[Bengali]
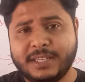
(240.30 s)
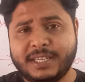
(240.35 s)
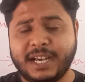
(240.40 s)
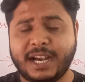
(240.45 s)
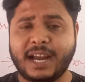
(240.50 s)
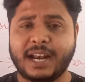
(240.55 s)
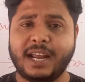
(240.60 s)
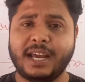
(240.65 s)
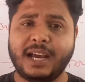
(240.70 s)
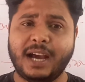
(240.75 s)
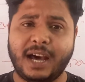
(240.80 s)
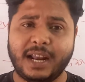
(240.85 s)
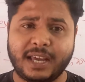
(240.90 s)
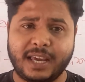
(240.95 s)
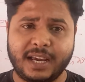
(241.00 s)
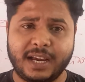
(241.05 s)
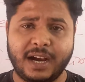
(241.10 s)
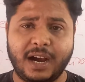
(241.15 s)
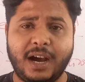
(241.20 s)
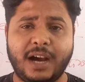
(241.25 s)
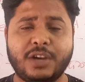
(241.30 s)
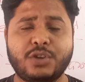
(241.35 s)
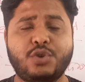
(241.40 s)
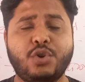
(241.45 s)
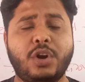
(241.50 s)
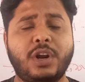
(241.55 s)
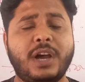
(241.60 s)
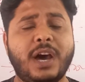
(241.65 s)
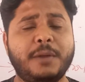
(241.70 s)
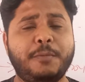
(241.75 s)
যেখানে আর কি
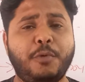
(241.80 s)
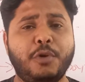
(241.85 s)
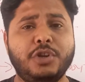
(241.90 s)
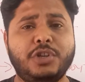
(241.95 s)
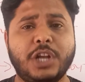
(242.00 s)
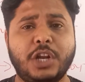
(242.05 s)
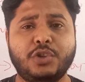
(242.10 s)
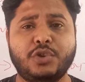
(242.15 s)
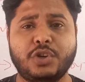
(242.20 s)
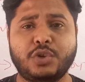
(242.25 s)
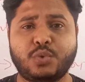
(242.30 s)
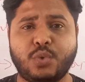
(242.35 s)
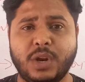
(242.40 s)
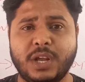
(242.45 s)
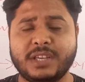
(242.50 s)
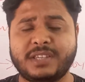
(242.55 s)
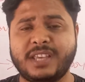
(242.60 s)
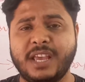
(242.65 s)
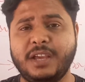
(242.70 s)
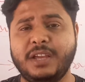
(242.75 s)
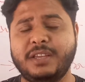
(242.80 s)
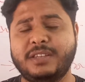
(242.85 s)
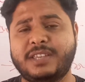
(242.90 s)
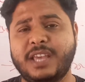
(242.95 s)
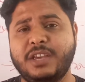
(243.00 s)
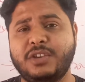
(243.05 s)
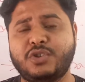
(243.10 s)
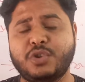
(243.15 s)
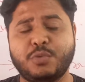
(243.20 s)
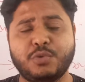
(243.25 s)
সরকার পরিচালিত স্কুলে সেই
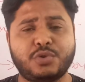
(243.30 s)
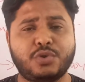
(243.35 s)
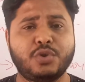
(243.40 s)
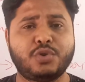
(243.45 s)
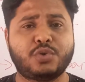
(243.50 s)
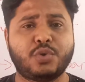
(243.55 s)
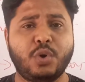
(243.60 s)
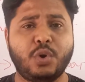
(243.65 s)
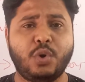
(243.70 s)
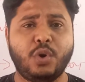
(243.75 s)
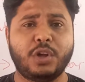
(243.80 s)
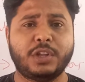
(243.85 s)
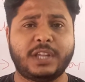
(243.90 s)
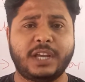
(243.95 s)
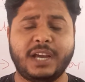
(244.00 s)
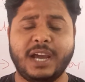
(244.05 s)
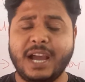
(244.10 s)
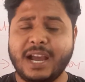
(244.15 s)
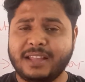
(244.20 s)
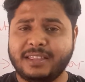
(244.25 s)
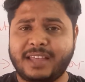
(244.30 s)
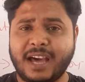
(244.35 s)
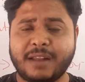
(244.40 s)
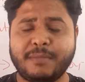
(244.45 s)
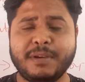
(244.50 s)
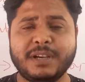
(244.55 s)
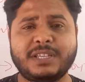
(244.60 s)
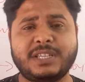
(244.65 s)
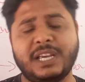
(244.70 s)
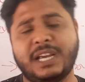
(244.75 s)
সেই সমস্ত স্কুলগুলোতে
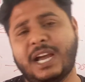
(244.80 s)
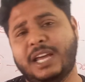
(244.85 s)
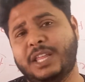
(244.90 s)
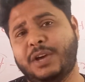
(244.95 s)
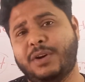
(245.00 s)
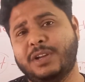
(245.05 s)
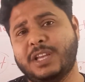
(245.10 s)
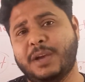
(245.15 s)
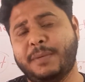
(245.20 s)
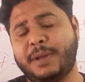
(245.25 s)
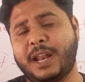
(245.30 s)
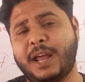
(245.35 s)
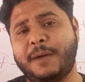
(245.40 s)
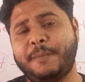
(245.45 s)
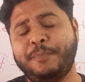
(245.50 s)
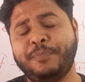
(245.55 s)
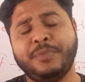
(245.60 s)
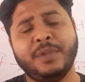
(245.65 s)
ধার্মিক শিক্ষা দেওয়া যাবে না